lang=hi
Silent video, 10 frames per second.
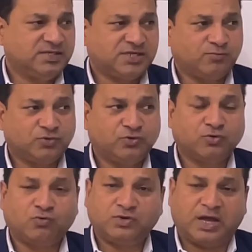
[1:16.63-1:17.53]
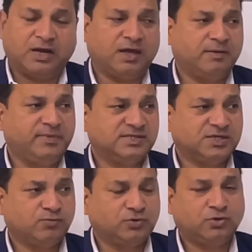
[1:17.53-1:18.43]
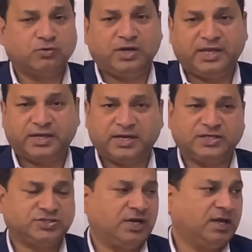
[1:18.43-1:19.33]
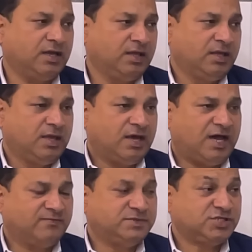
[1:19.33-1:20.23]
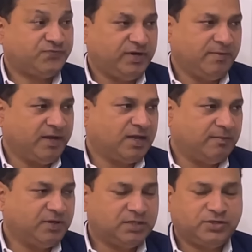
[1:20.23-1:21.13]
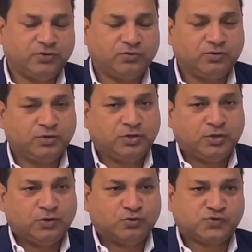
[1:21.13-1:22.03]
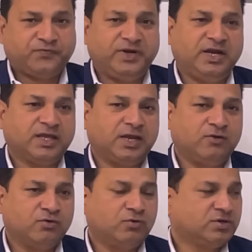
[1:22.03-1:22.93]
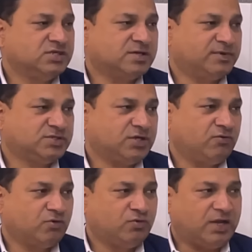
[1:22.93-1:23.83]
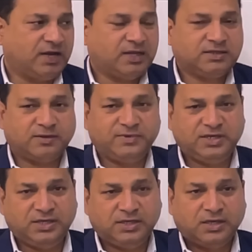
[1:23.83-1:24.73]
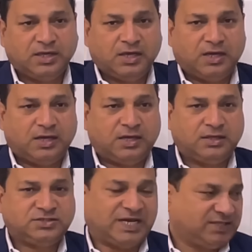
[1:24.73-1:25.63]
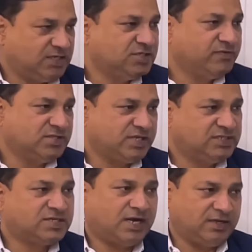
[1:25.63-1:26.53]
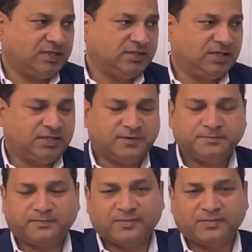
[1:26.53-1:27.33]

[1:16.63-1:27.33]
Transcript: बेसिक मुद्दों को उठाना बेसिक मुद्दों को लेकर के चलना आप जिस फील्ड में काम करते हो उस फील्ड के लोगों की समस्याओं को उठाना तभी छात्र जीवन से ही स्टार्ट कर दिया था